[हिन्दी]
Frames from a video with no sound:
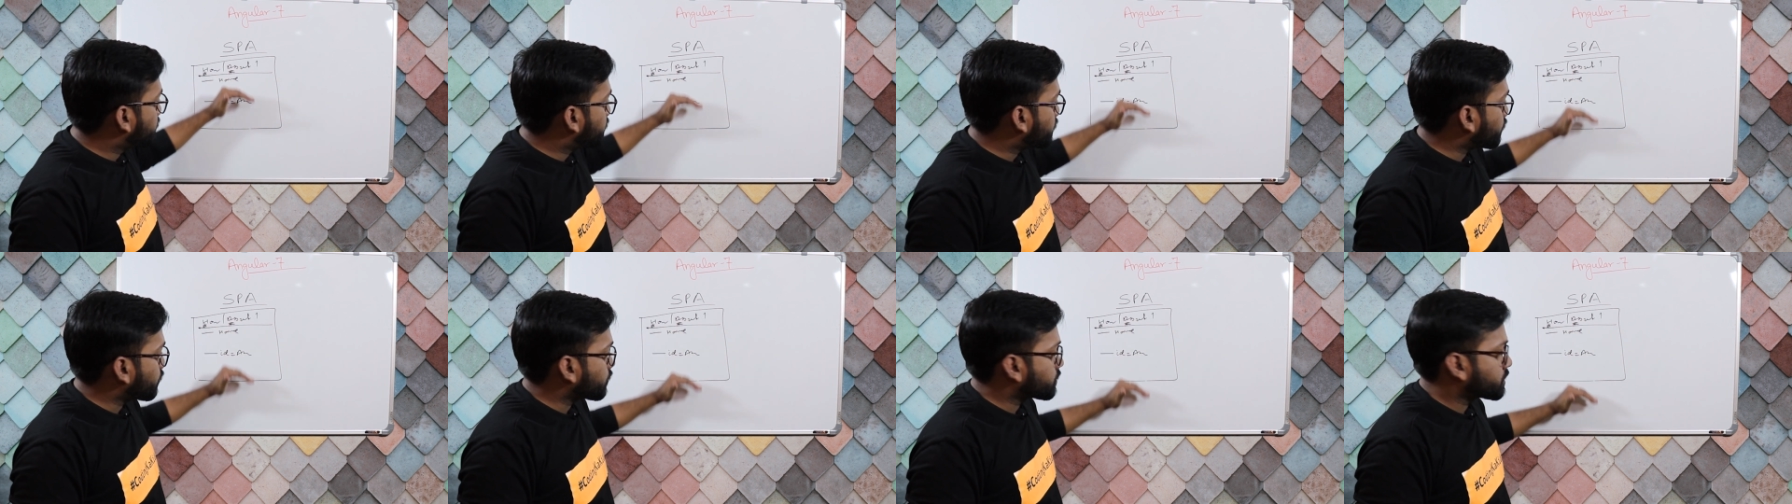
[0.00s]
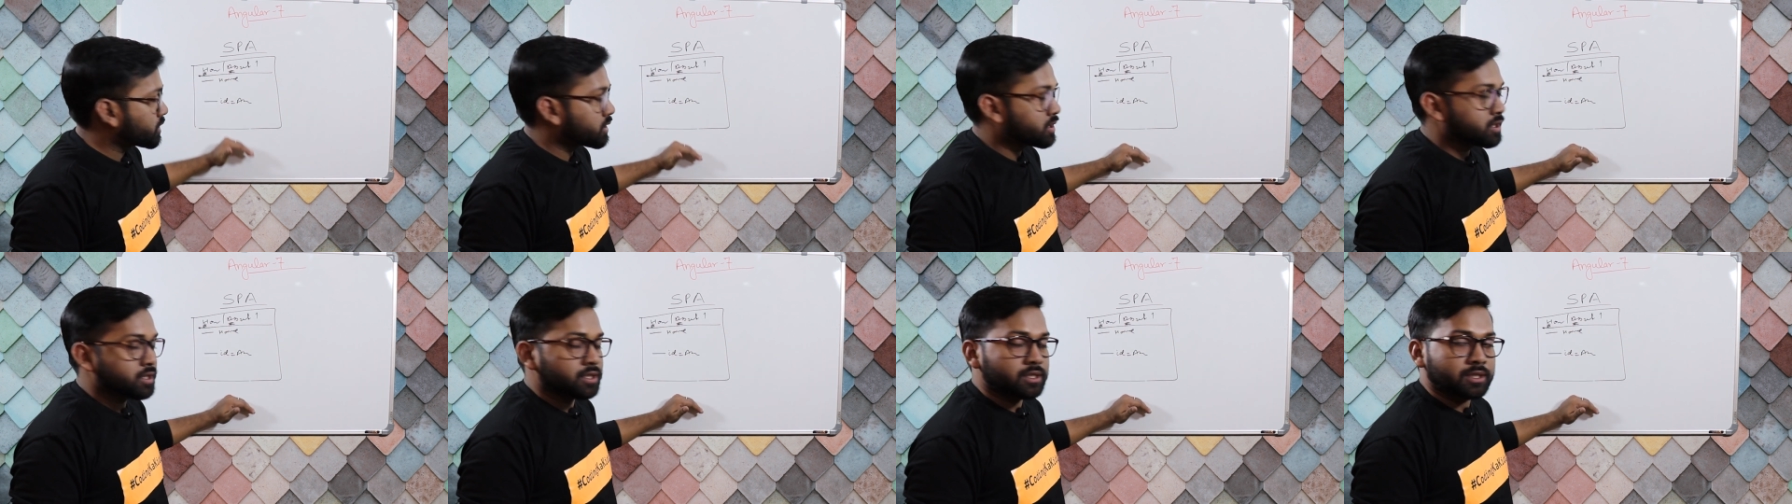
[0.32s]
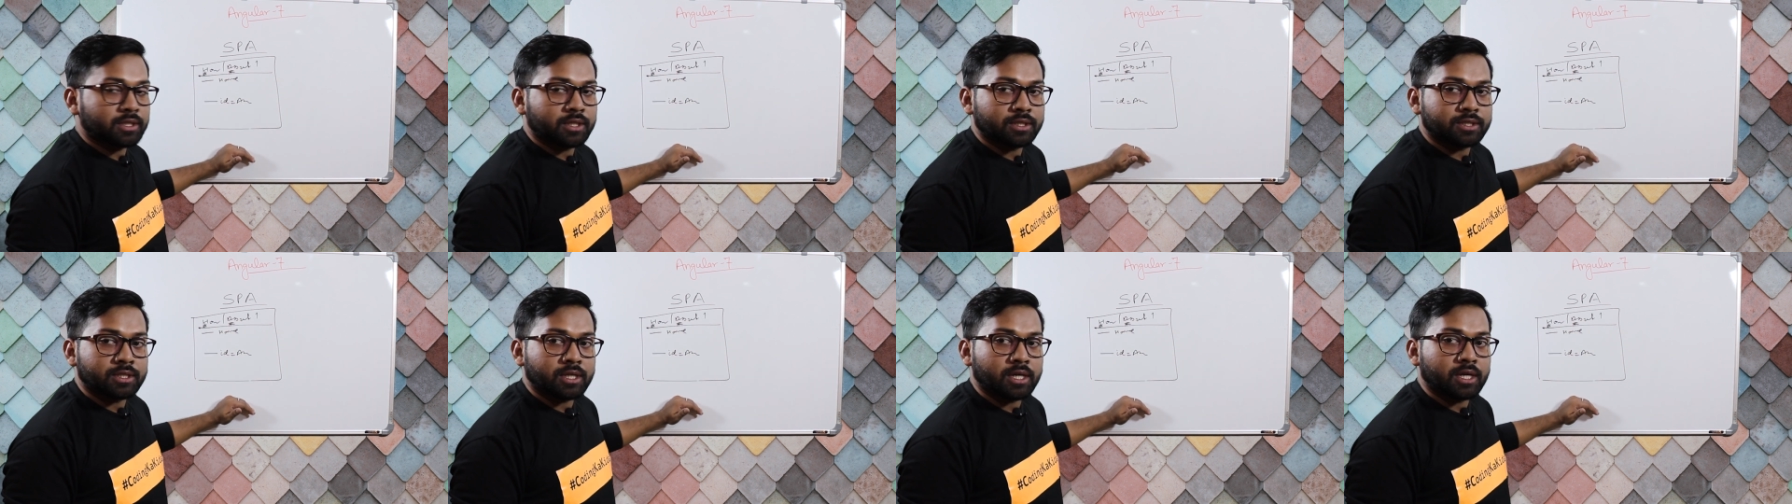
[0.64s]
प्रोसेस
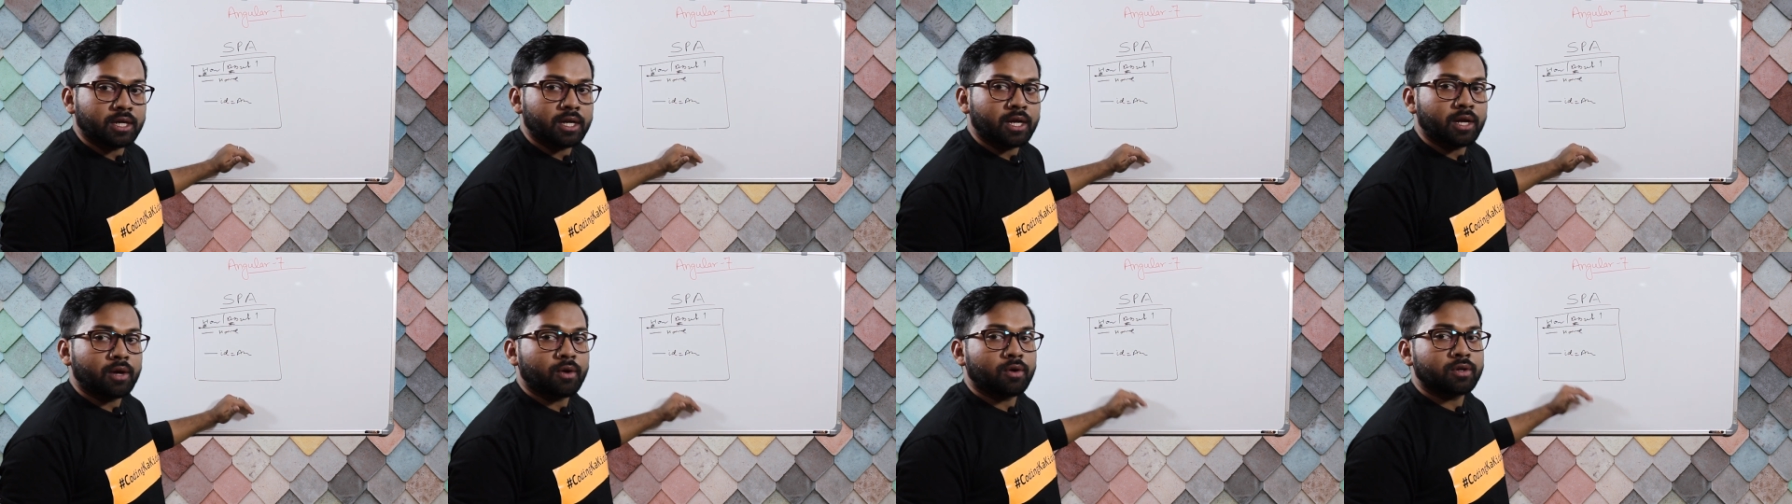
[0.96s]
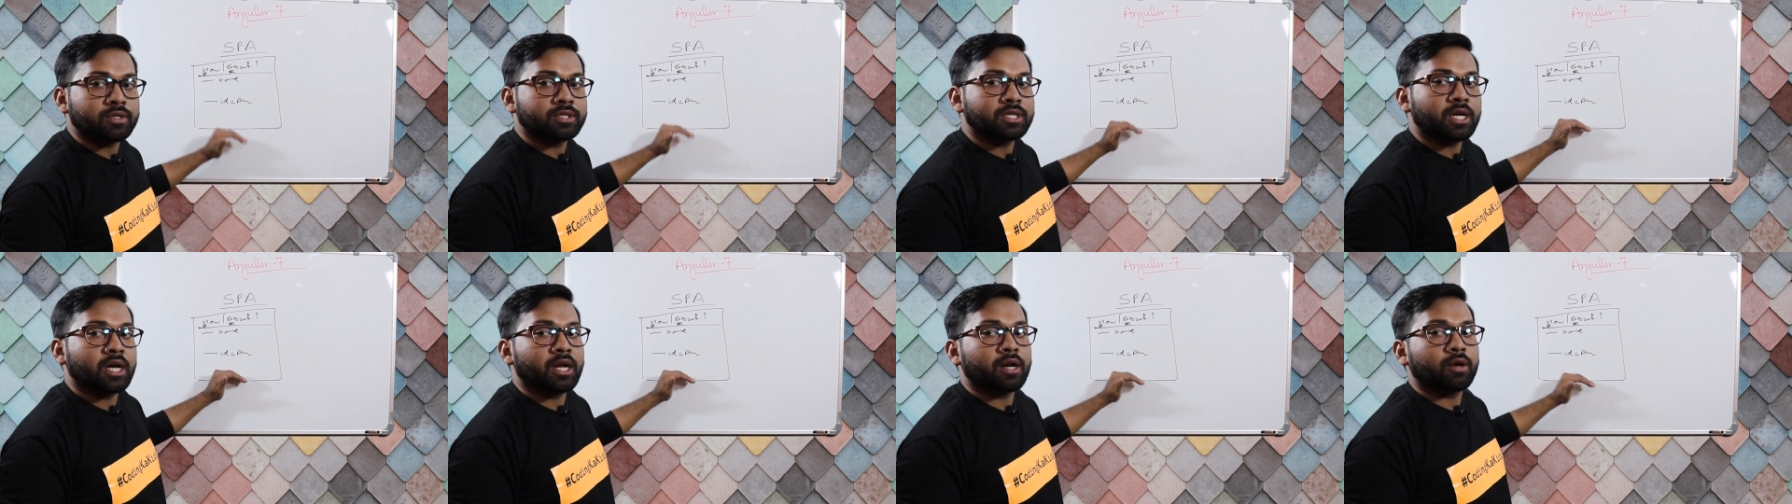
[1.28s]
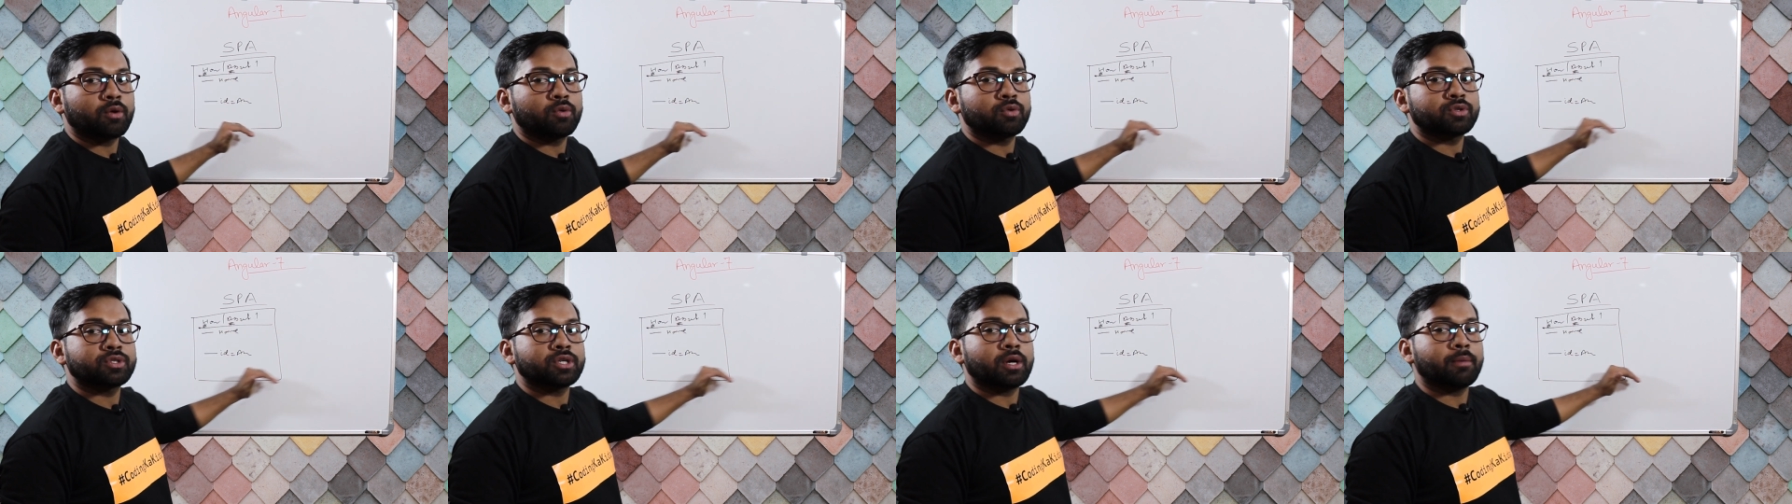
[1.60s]
इसी तरह चल रहा है और
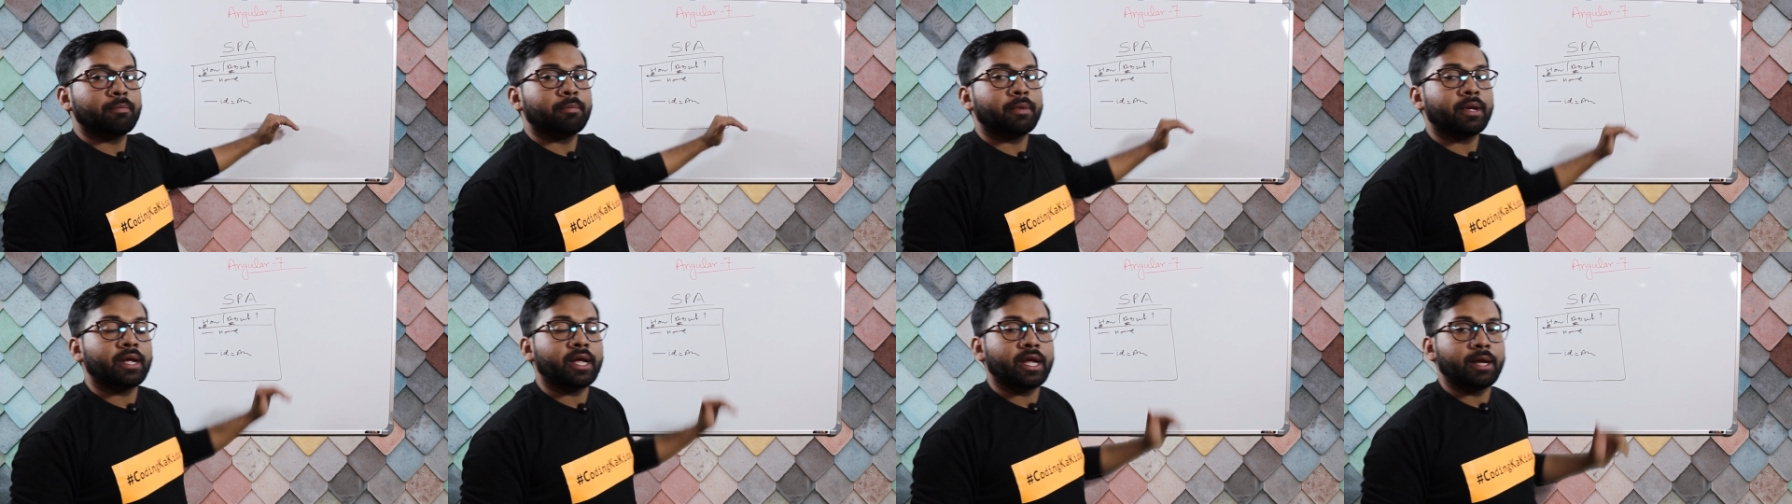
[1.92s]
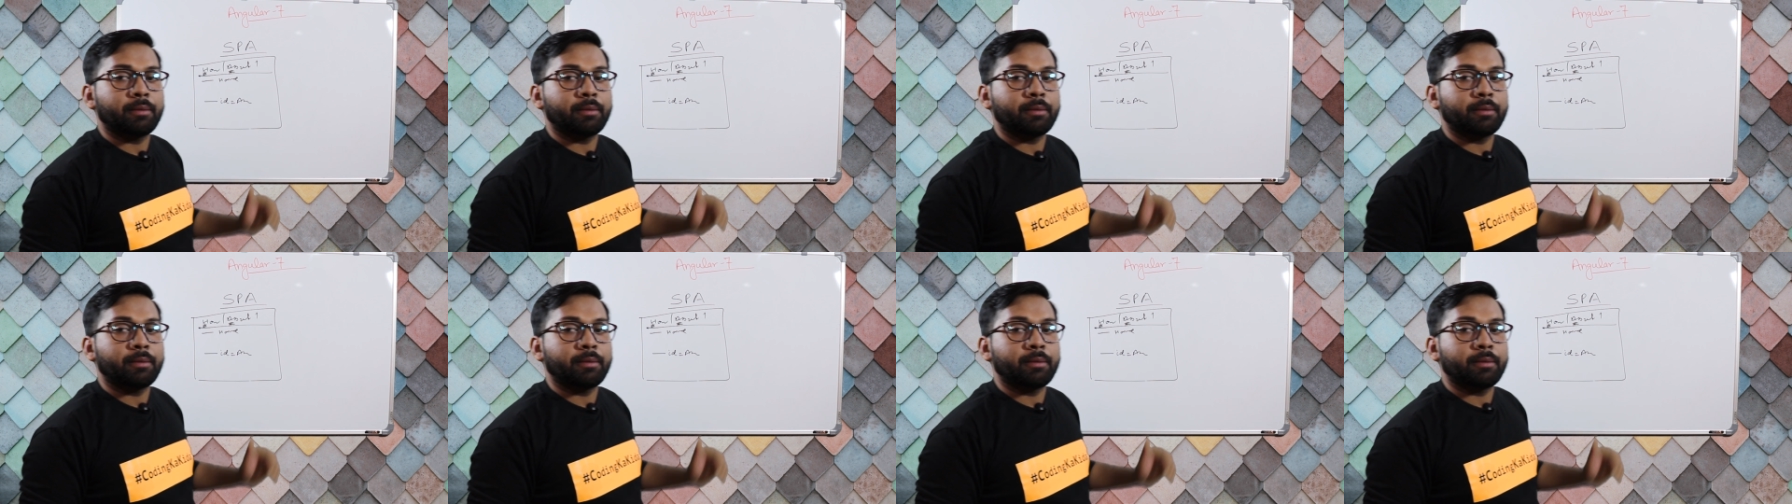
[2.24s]
सारा कुछ आप